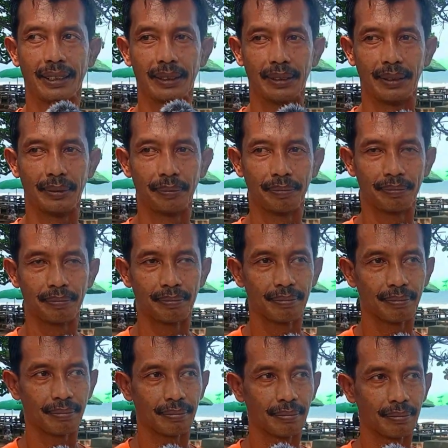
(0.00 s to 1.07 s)
Uh,
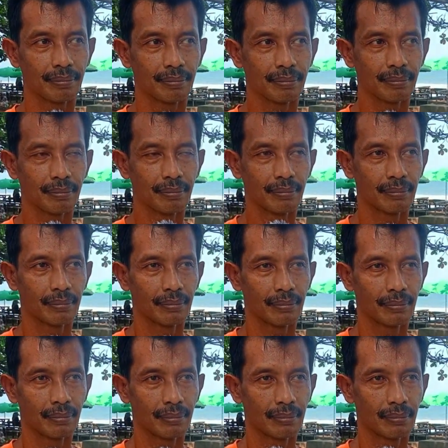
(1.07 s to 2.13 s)
terakhir Pak, kaitan dengan event